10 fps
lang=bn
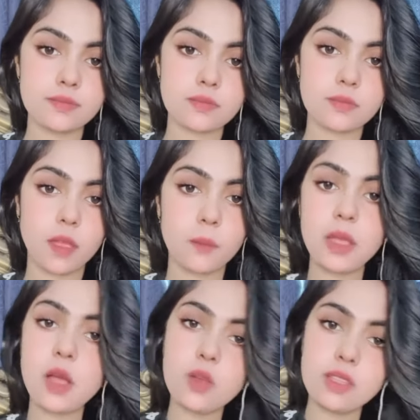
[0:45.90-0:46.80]
আপনি
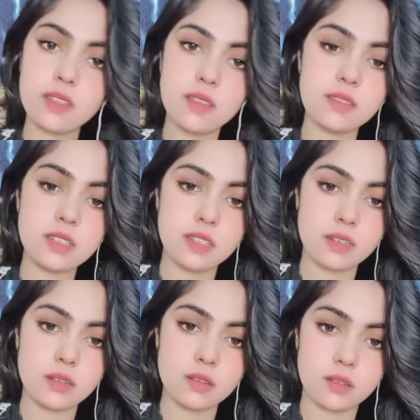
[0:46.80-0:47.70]
কাউকে দিয়েছিলেন
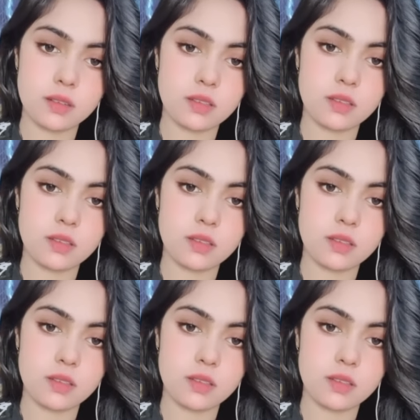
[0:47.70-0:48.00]
নাকি